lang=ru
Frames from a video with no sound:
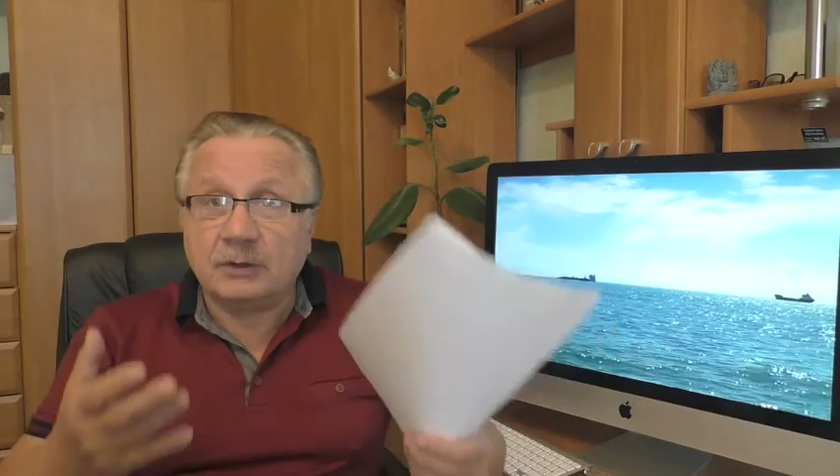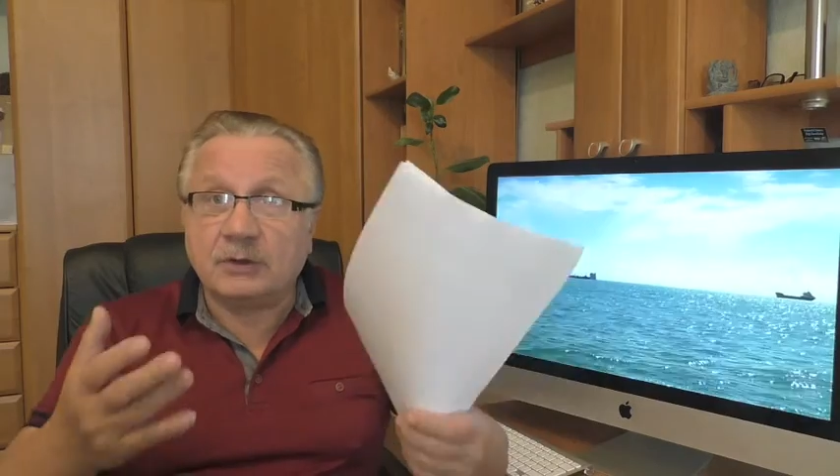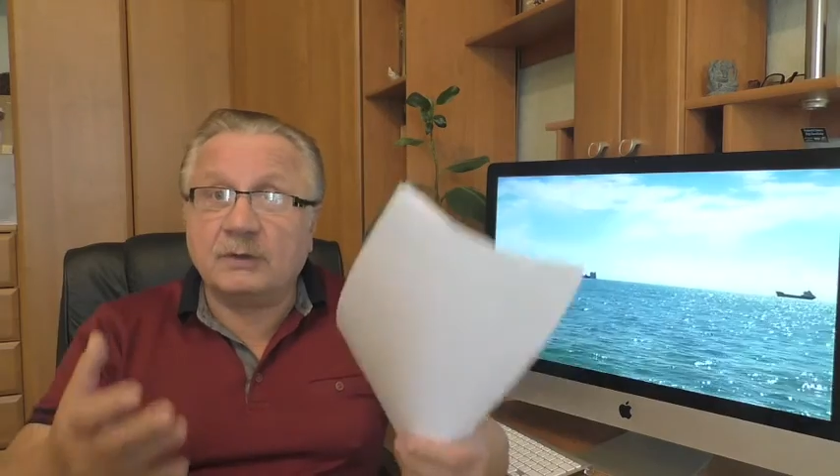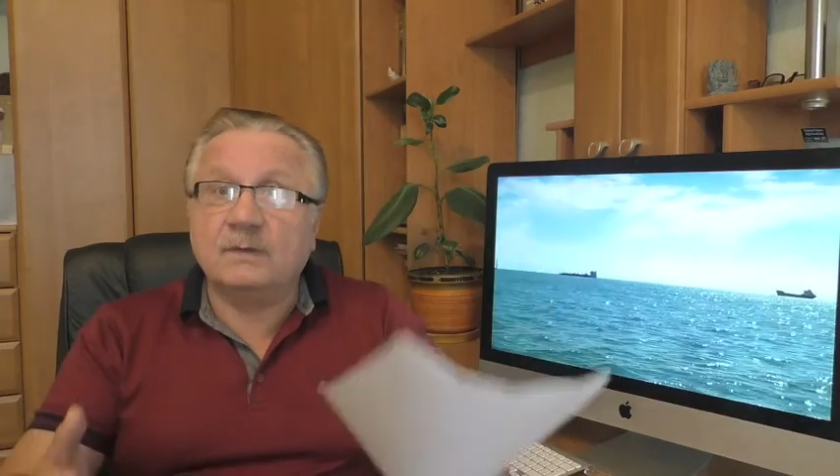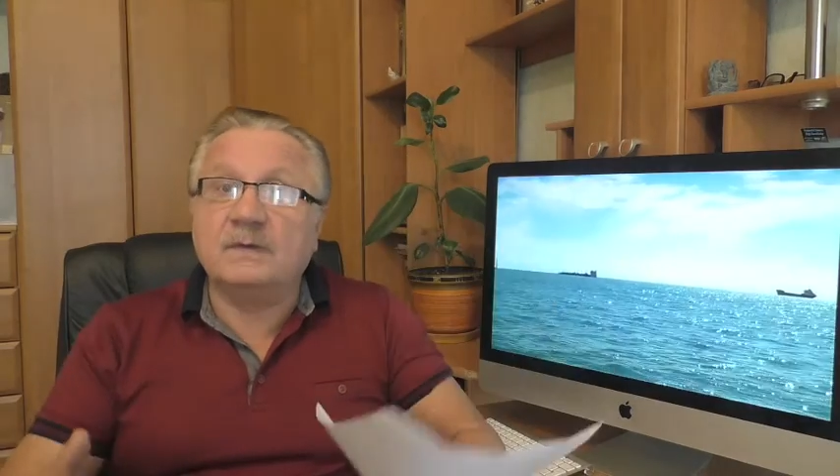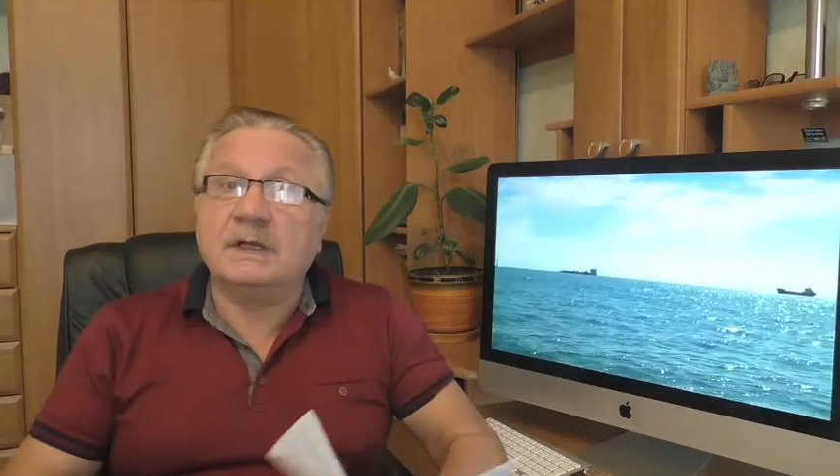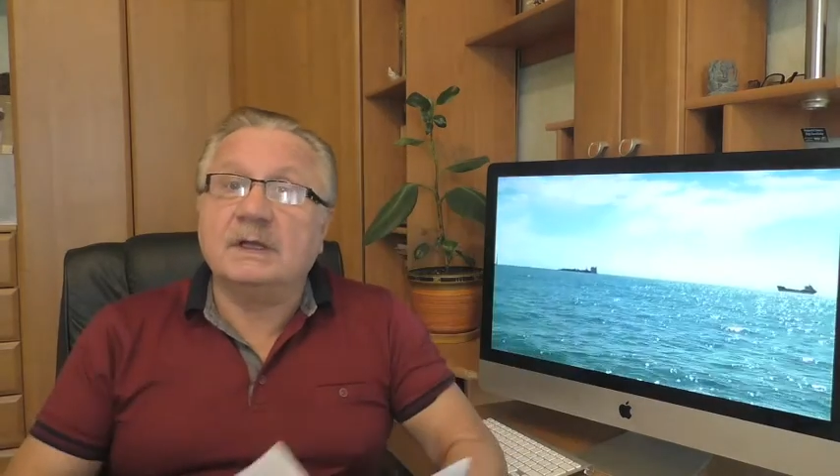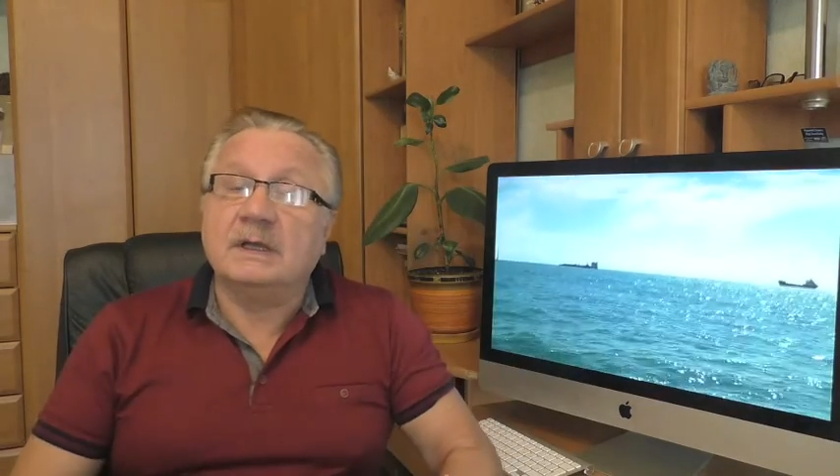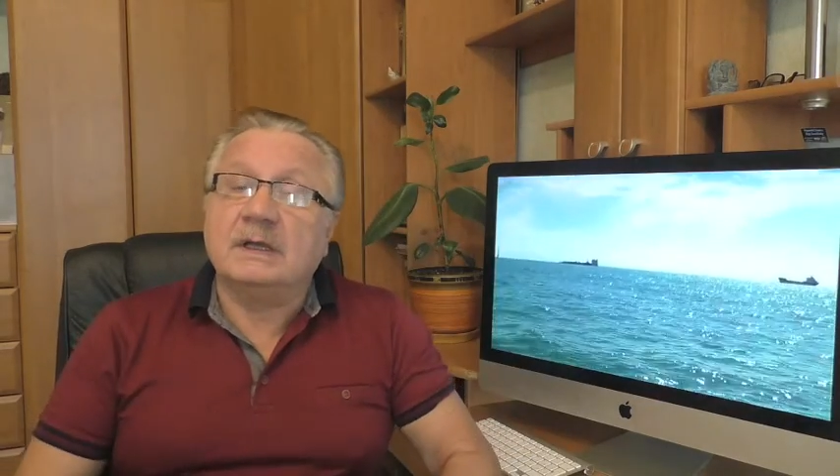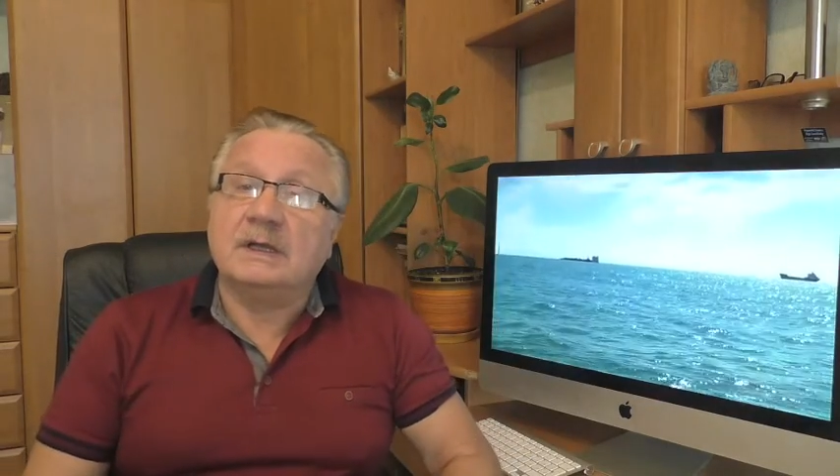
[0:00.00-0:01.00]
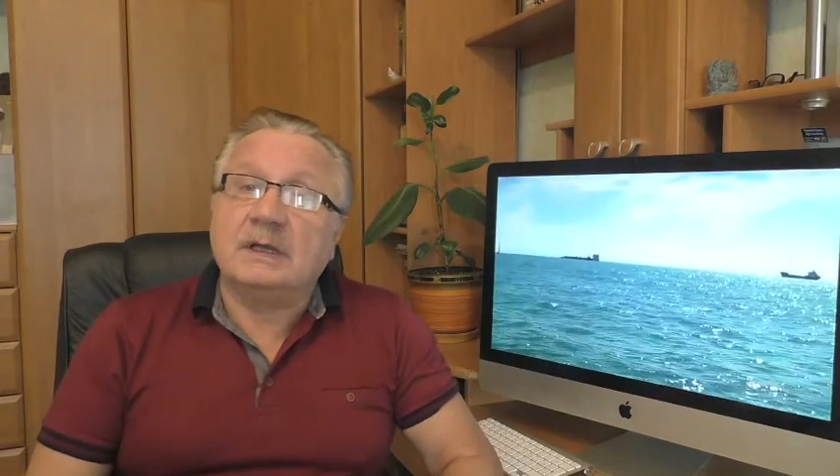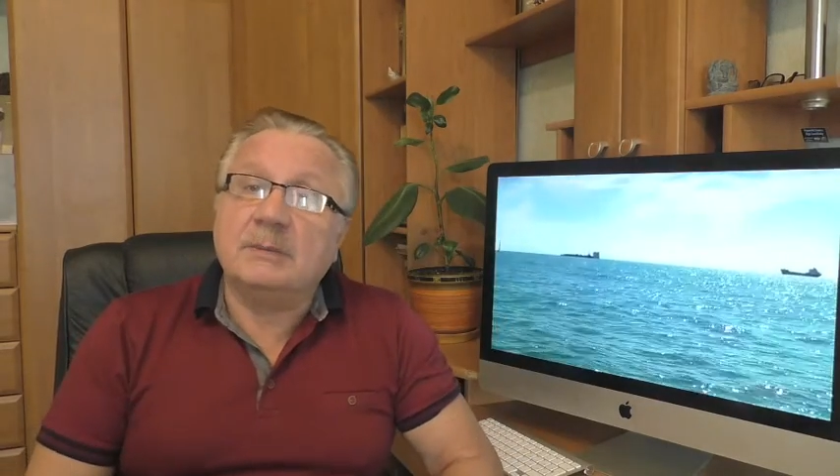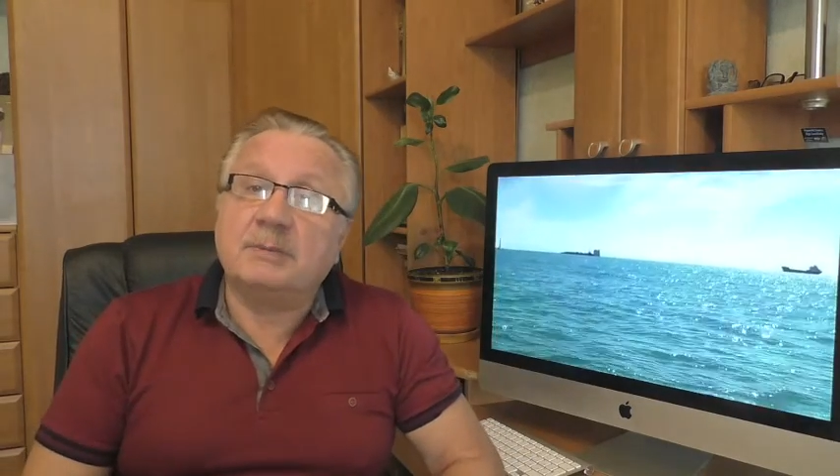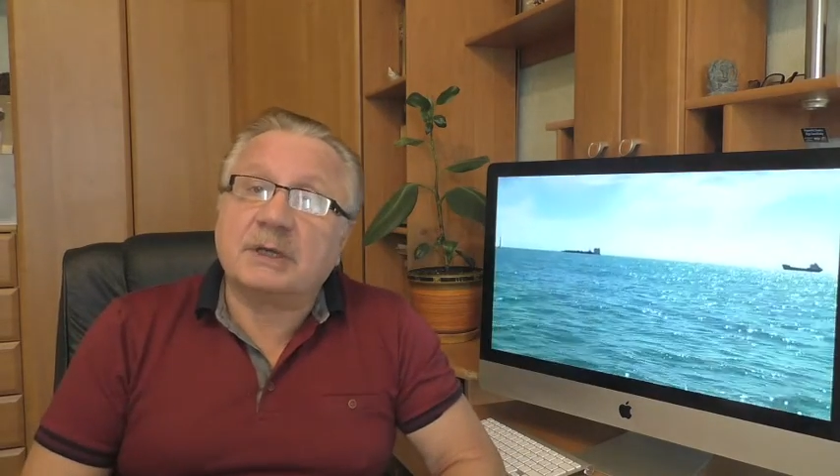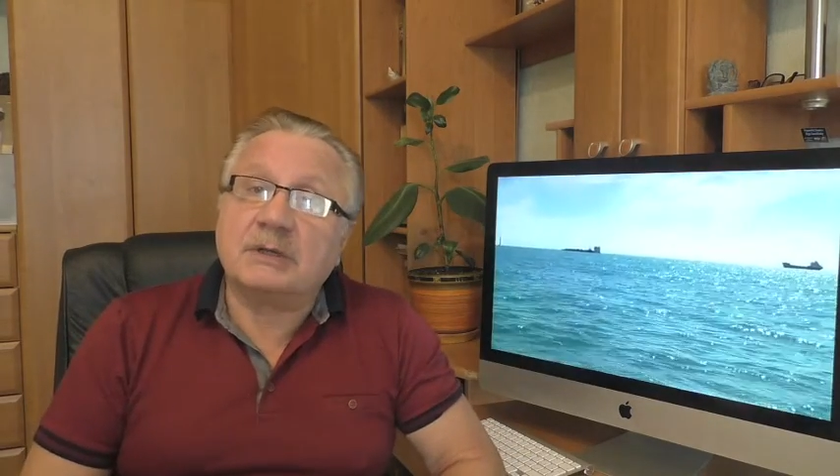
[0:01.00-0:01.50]
то вы и
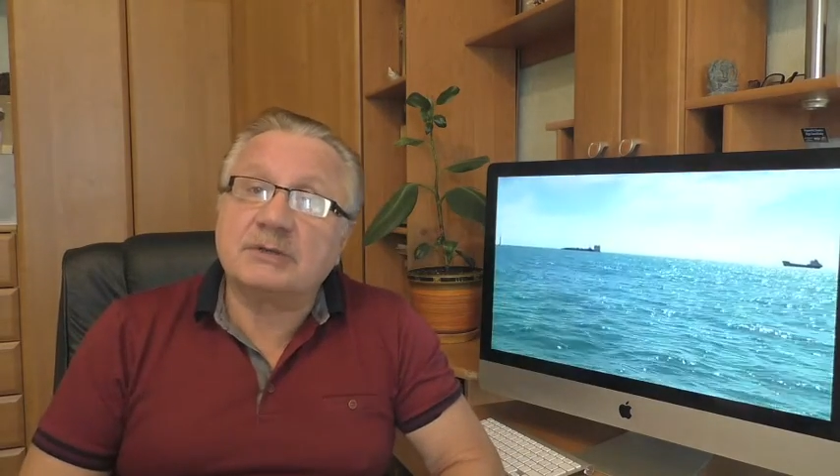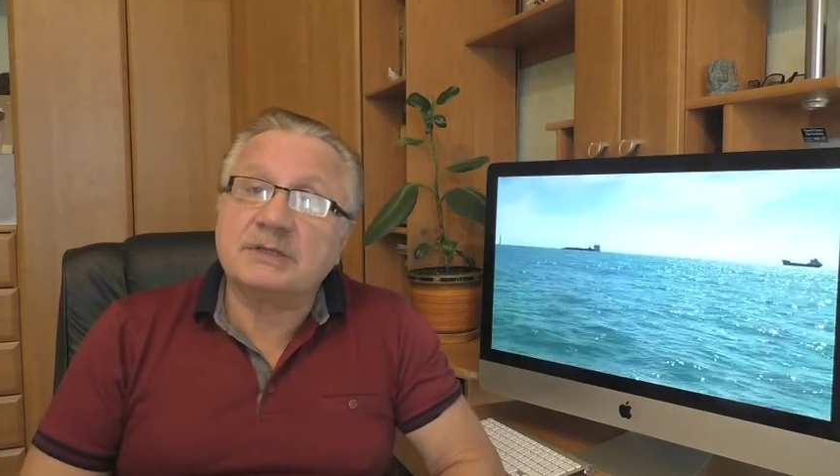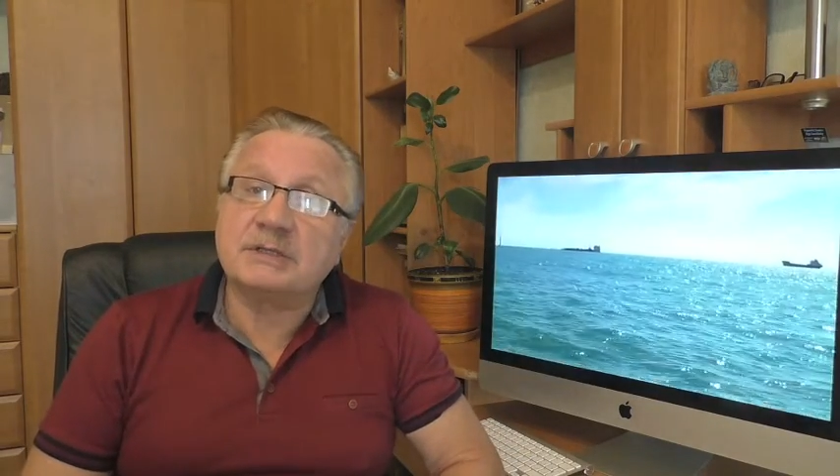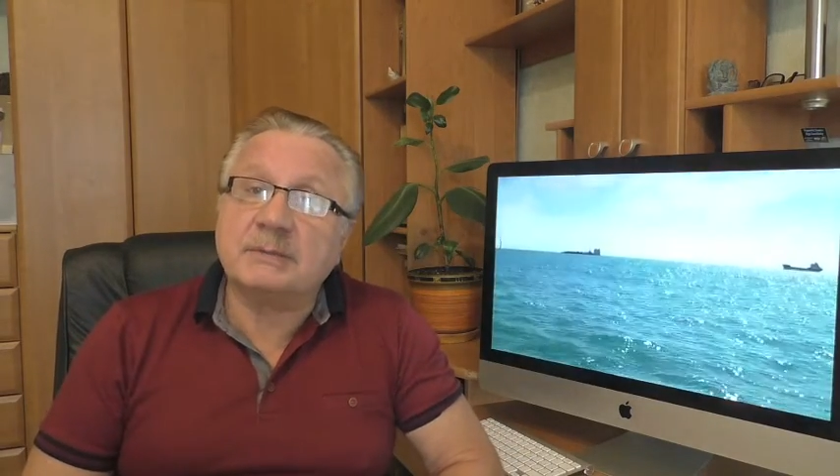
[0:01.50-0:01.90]
проложите